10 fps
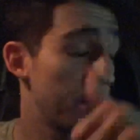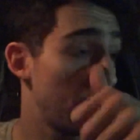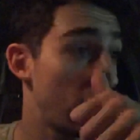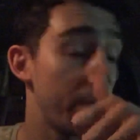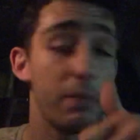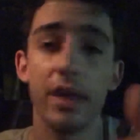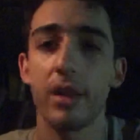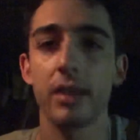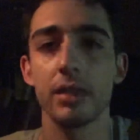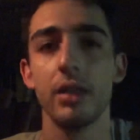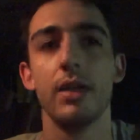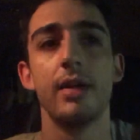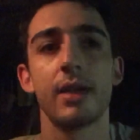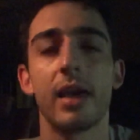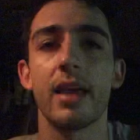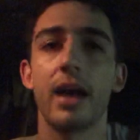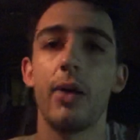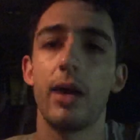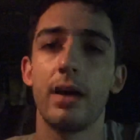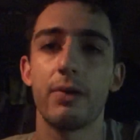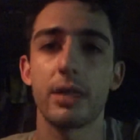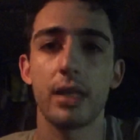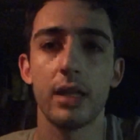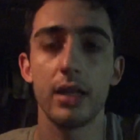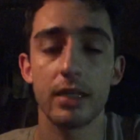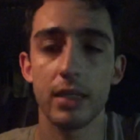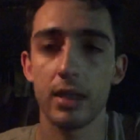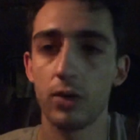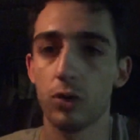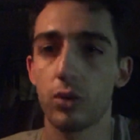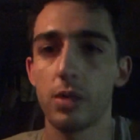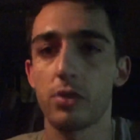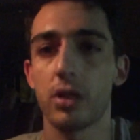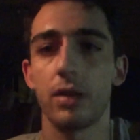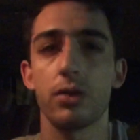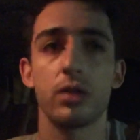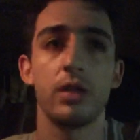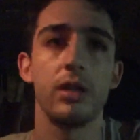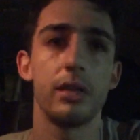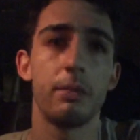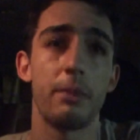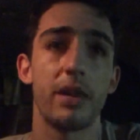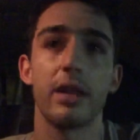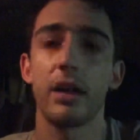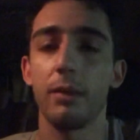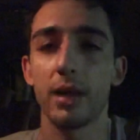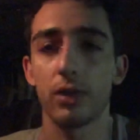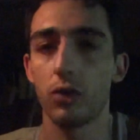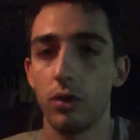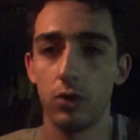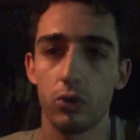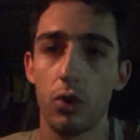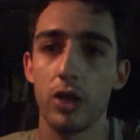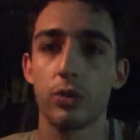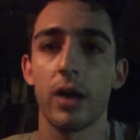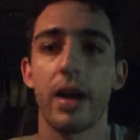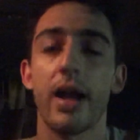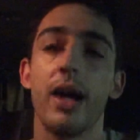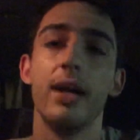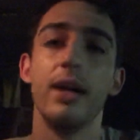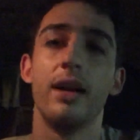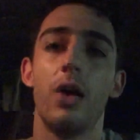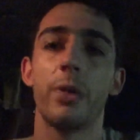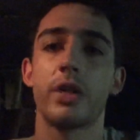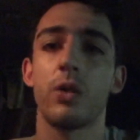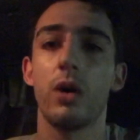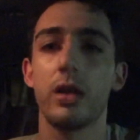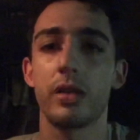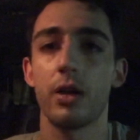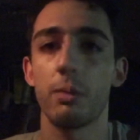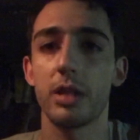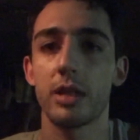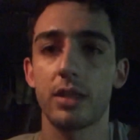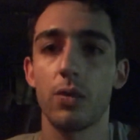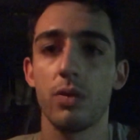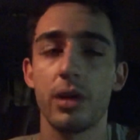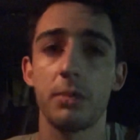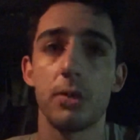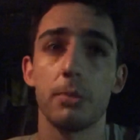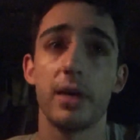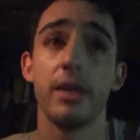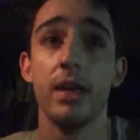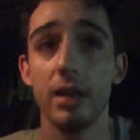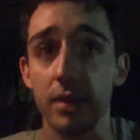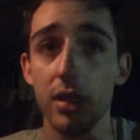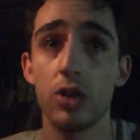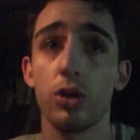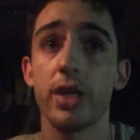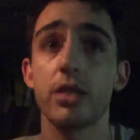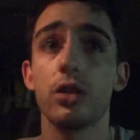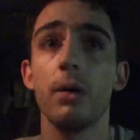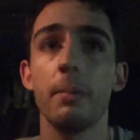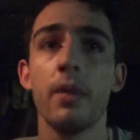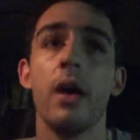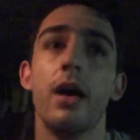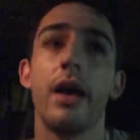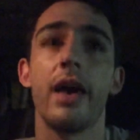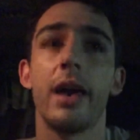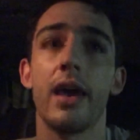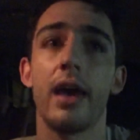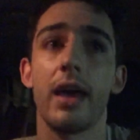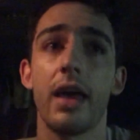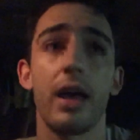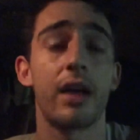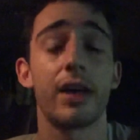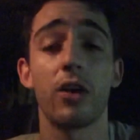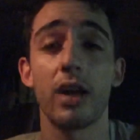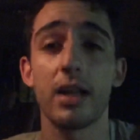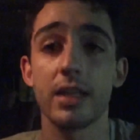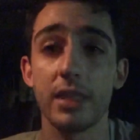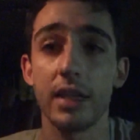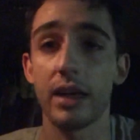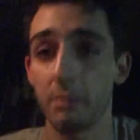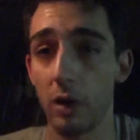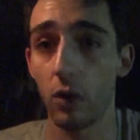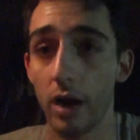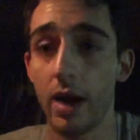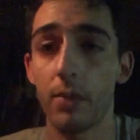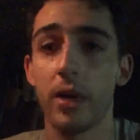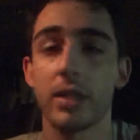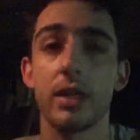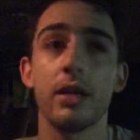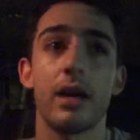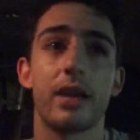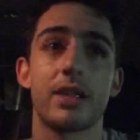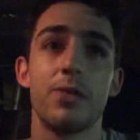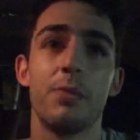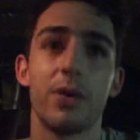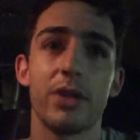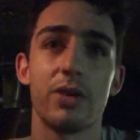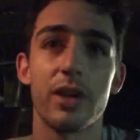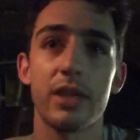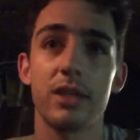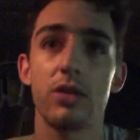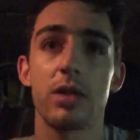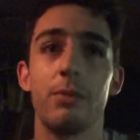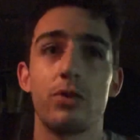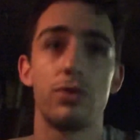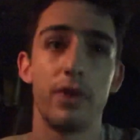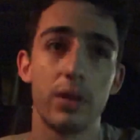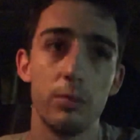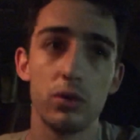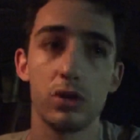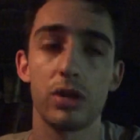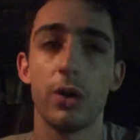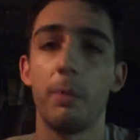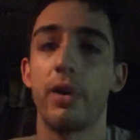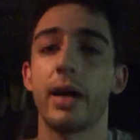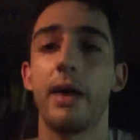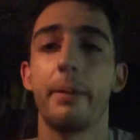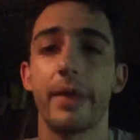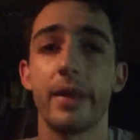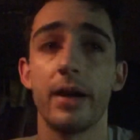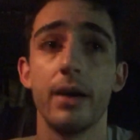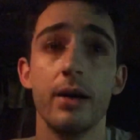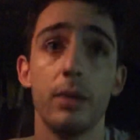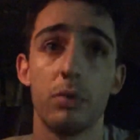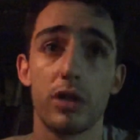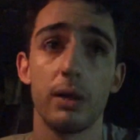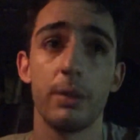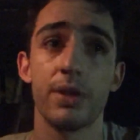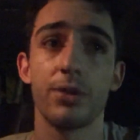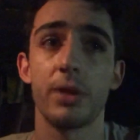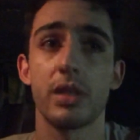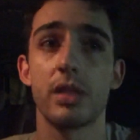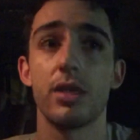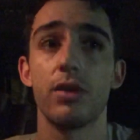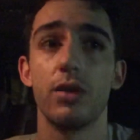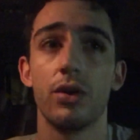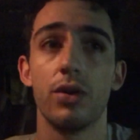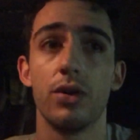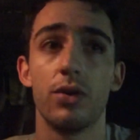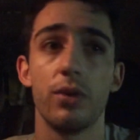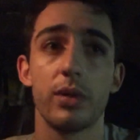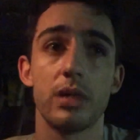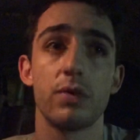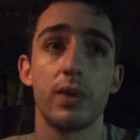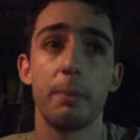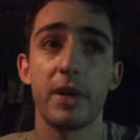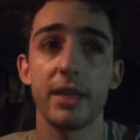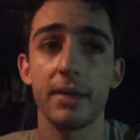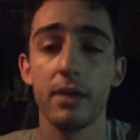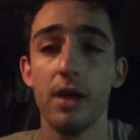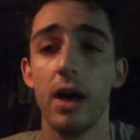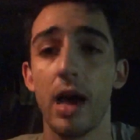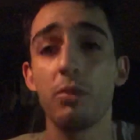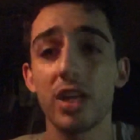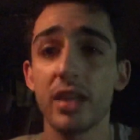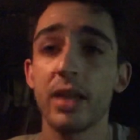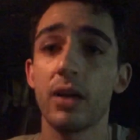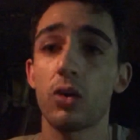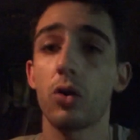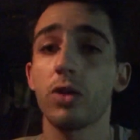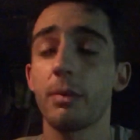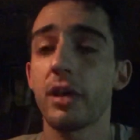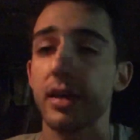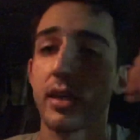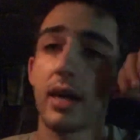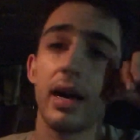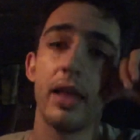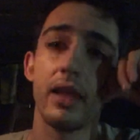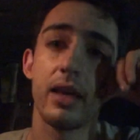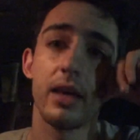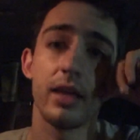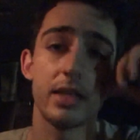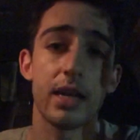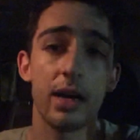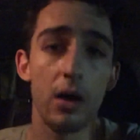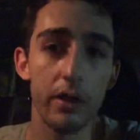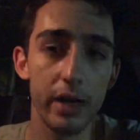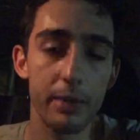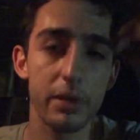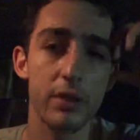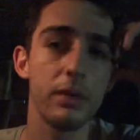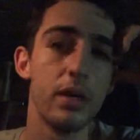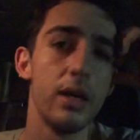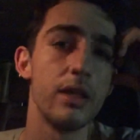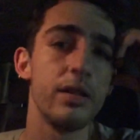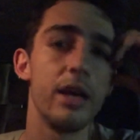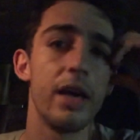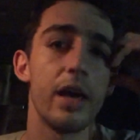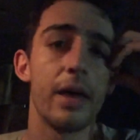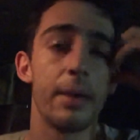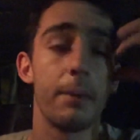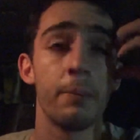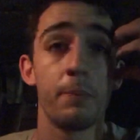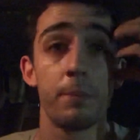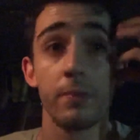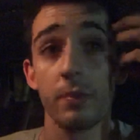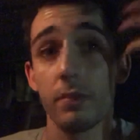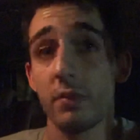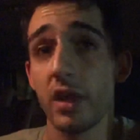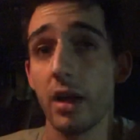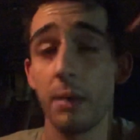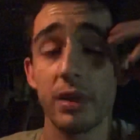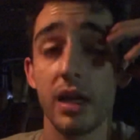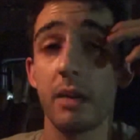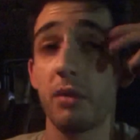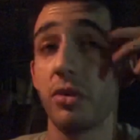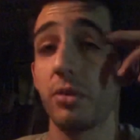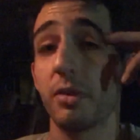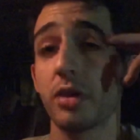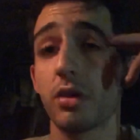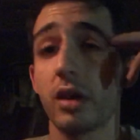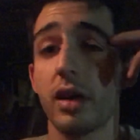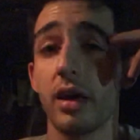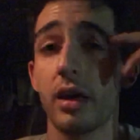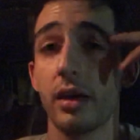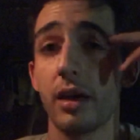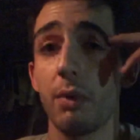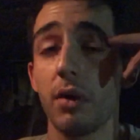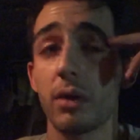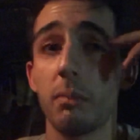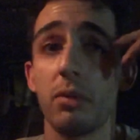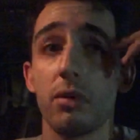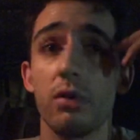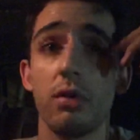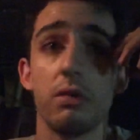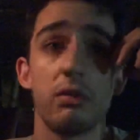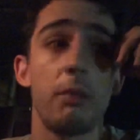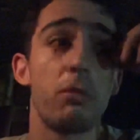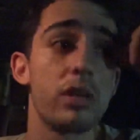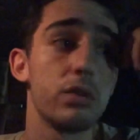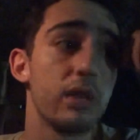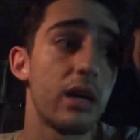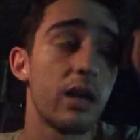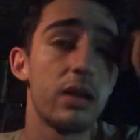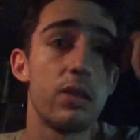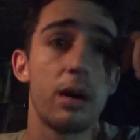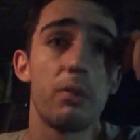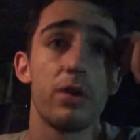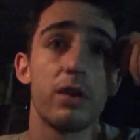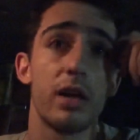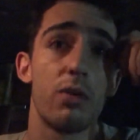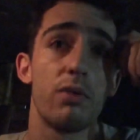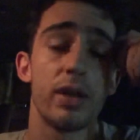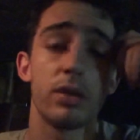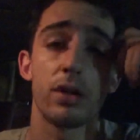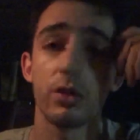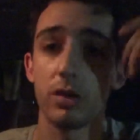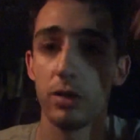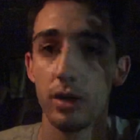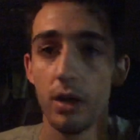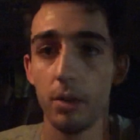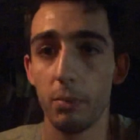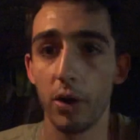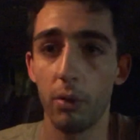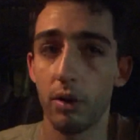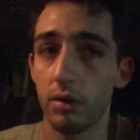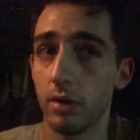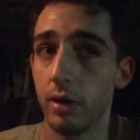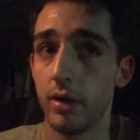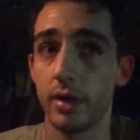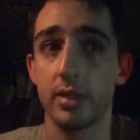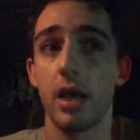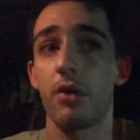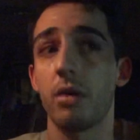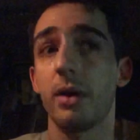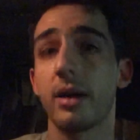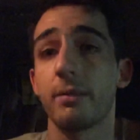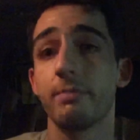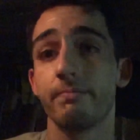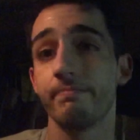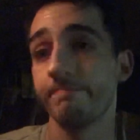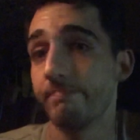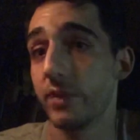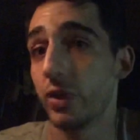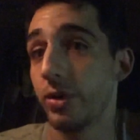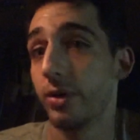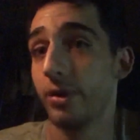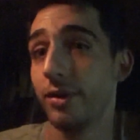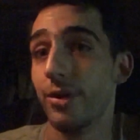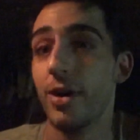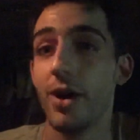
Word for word: mejores piezas que ha llegado a la defensa del Elche en los últimos años y me parece increíble que toda su carrera la hubiese jugado anteriormente en Segunda División B. Dicho esto, eh, creo que el Elche tiene que mejorar, aún así hay que ser un poquito críticos, hemos sufrido mucho, si no es por el abadía posiblemente hubiese sido, hubiese sido un empate. Hay mucha gente en Alcorcón también que se, queja de, se ha quejado del árbitro, de del arbitraje, pero yo pienso que, que, bueno, tampoco, tampoco ha sido un escándalo, que ha podido tener algún fallito que otro, pero bueno, este año hay bar, no,